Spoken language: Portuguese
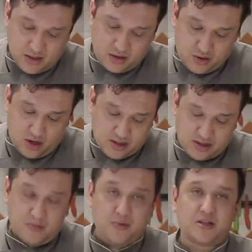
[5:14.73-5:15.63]
nós
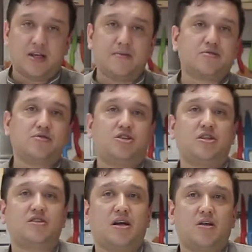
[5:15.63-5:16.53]
não podemos
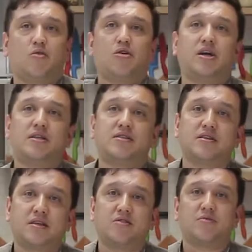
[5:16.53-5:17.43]
utilizar corantes
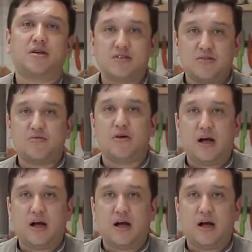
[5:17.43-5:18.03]
aqui no Brasil.